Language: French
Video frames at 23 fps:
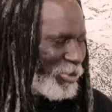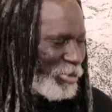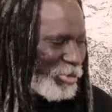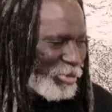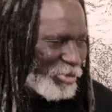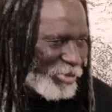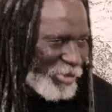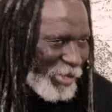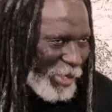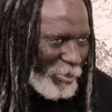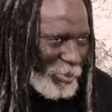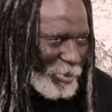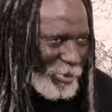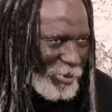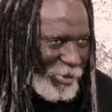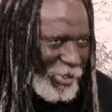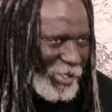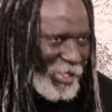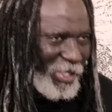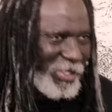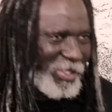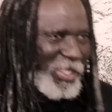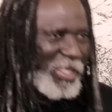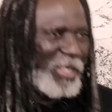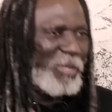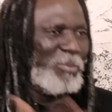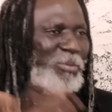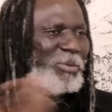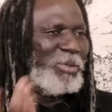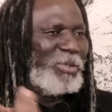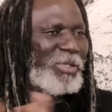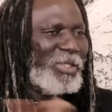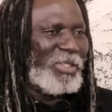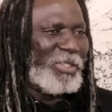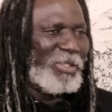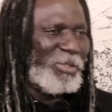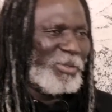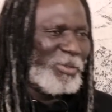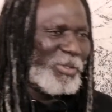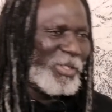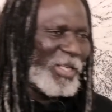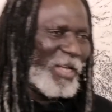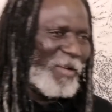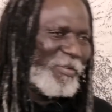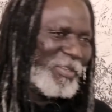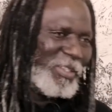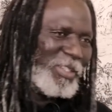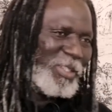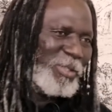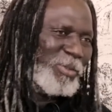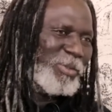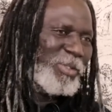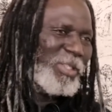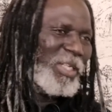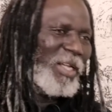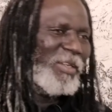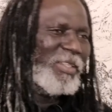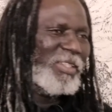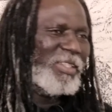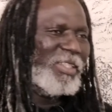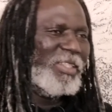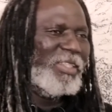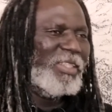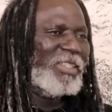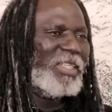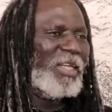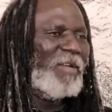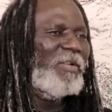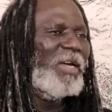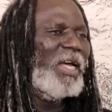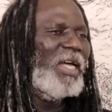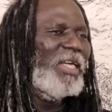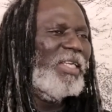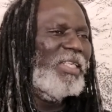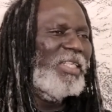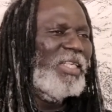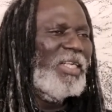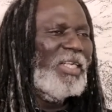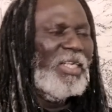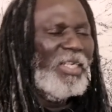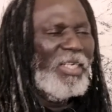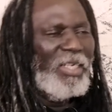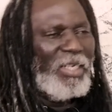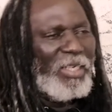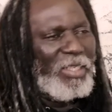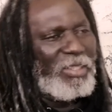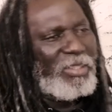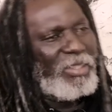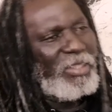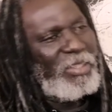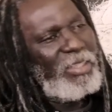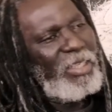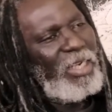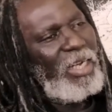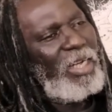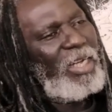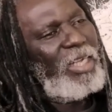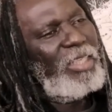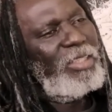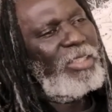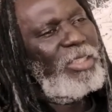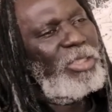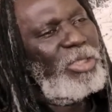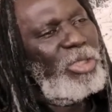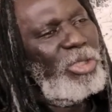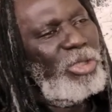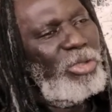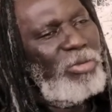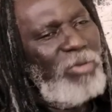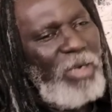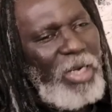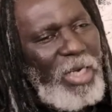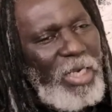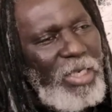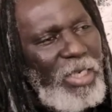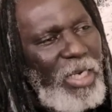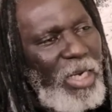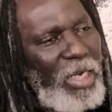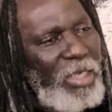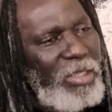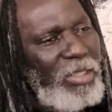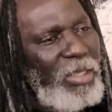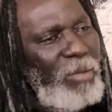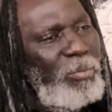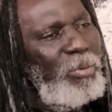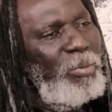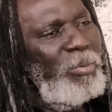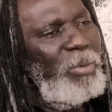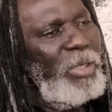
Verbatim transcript: tu veux fais la musique, est-ce que la musique c'est du travail, c'est travail, etc. Quand est-ce que tu vas gagner de l'argent pour